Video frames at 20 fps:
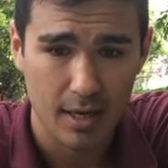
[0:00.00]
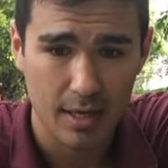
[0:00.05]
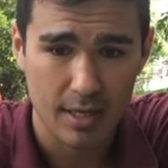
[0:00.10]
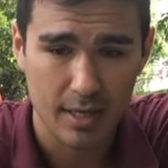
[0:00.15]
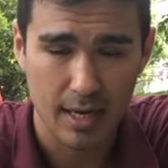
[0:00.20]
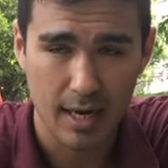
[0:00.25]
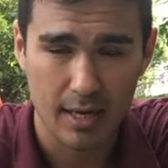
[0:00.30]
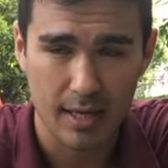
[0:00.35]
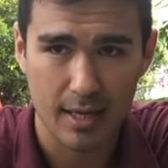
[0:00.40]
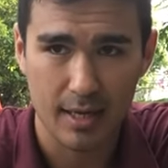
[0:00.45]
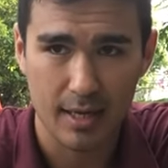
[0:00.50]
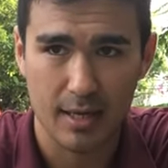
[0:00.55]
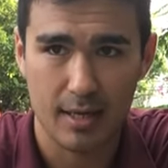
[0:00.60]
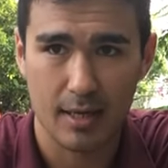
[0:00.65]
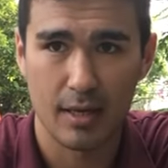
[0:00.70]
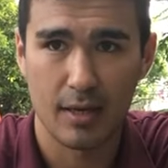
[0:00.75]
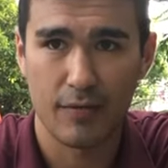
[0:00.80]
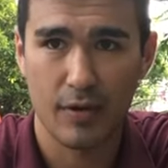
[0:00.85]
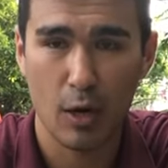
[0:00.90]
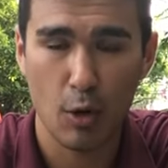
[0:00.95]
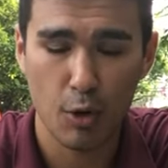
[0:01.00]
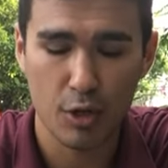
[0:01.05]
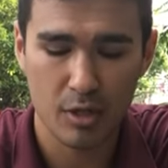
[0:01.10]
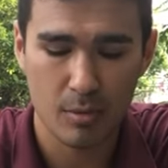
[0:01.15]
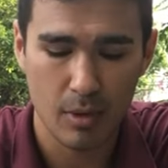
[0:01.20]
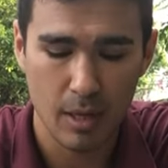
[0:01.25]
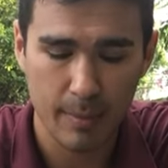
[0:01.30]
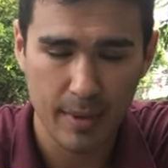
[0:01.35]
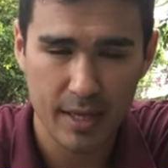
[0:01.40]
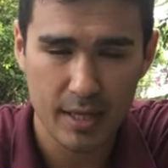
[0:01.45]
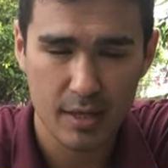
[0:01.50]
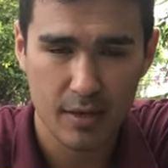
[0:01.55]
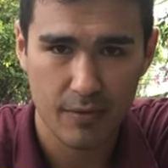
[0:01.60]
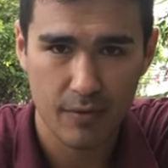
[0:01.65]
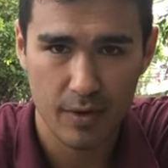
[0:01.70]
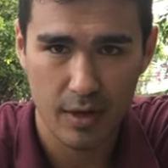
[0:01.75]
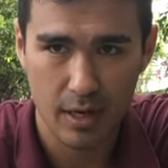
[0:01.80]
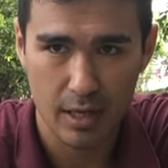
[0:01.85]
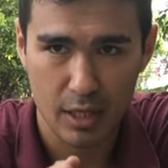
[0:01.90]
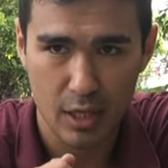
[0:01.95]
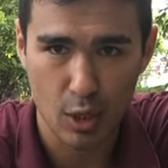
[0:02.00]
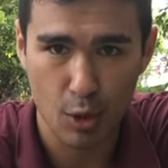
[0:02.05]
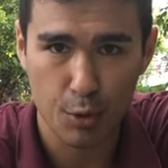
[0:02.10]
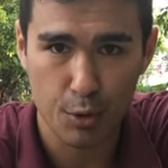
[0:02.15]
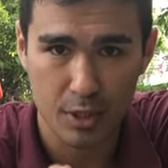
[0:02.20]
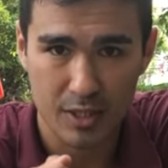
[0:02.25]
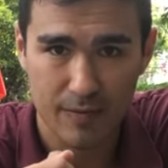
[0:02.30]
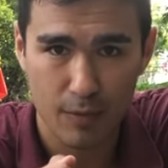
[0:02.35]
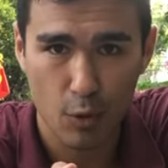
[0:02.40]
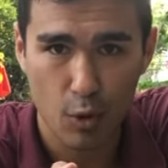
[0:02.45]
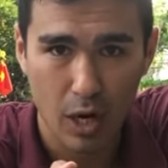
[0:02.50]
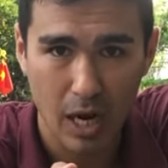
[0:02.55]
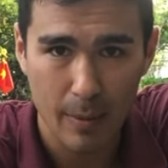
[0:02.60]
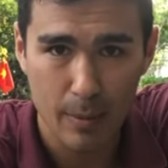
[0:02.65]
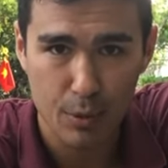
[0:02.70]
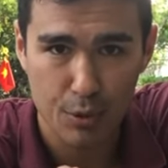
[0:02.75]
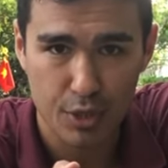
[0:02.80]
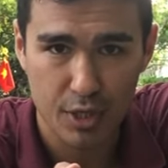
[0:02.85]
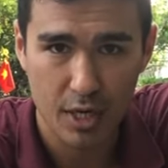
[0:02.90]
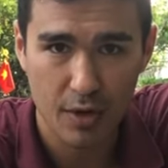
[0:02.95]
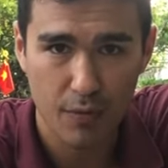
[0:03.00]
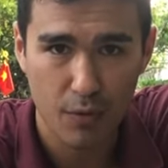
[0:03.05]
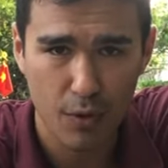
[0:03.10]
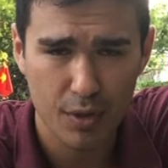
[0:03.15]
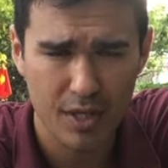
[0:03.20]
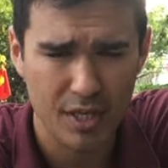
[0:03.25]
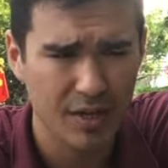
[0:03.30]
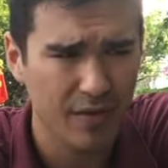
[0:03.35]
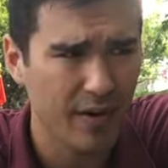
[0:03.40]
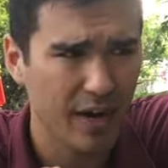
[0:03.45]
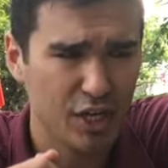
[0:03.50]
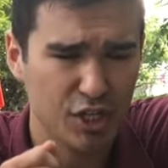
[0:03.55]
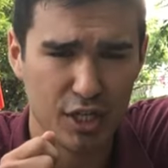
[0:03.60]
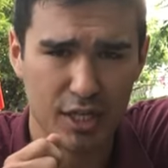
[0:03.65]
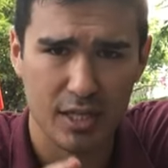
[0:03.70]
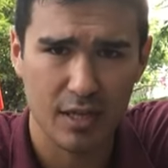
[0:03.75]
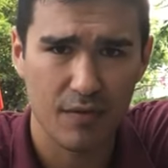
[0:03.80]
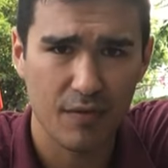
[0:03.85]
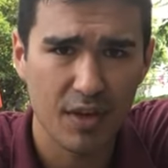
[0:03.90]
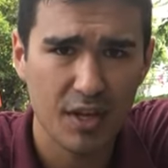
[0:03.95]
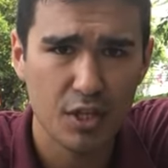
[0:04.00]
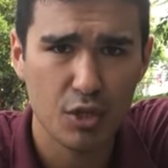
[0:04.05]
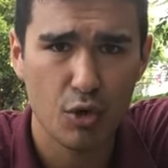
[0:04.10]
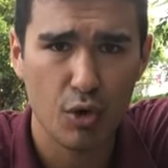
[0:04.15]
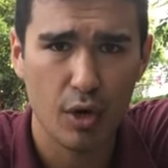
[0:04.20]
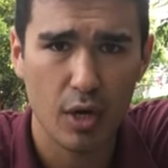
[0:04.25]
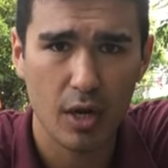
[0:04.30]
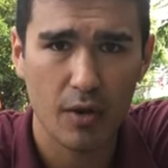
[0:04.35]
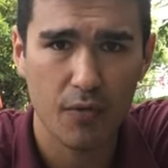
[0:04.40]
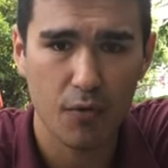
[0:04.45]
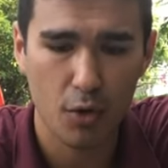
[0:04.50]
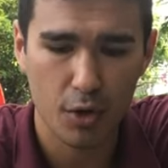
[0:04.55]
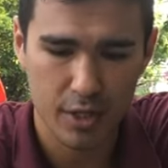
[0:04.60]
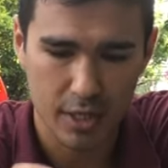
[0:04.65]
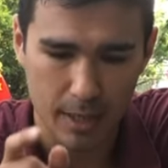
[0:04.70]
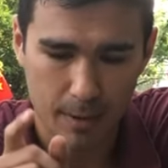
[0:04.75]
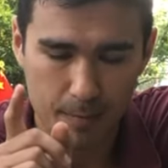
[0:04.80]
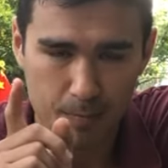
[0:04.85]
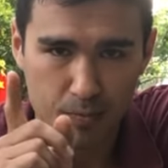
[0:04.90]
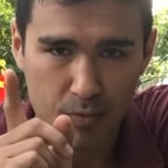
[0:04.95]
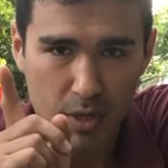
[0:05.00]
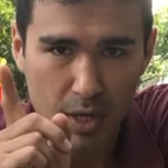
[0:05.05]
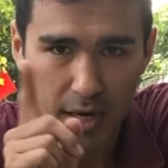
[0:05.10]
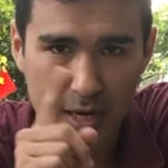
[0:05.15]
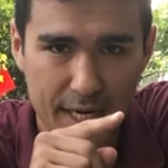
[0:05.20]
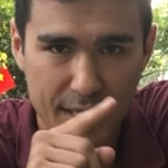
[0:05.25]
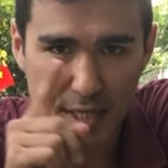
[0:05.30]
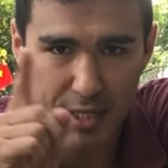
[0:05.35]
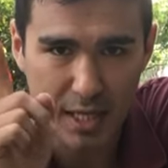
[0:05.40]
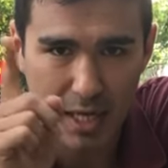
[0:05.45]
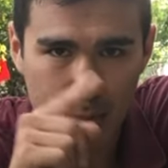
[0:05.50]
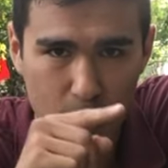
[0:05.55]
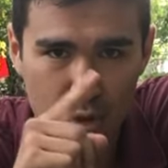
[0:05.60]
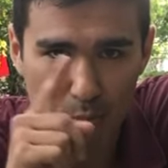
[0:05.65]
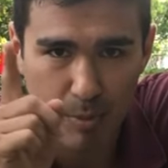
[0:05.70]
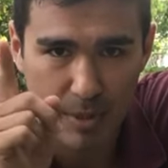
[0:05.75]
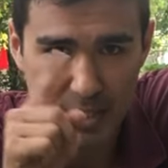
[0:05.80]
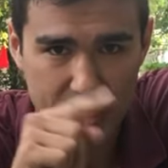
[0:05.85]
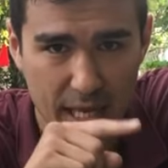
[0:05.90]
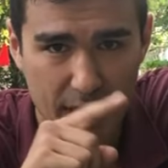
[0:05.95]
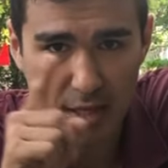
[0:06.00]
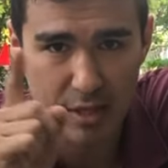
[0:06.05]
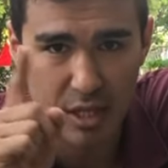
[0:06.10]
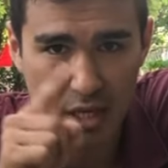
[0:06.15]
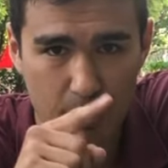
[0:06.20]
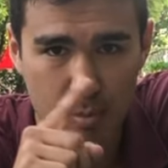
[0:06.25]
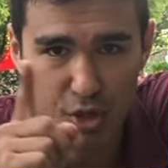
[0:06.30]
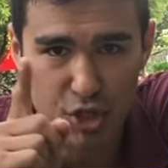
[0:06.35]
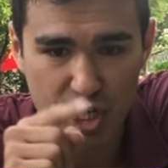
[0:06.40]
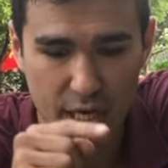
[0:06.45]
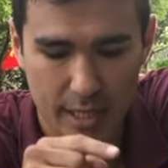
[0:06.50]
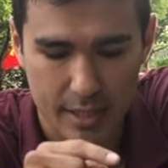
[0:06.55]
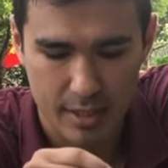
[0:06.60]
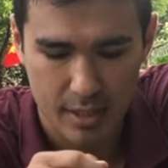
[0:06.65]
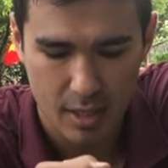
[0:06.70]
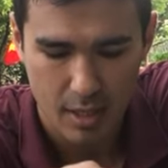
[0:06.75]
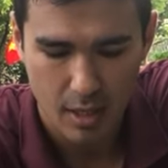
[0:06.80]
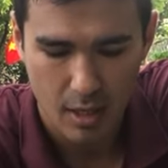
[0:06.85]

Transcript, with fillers: И, и, и в какой-то момент вы откроете свою камеру телефона, неважно, это видео или фото, картинка будет постоянно дребезжать.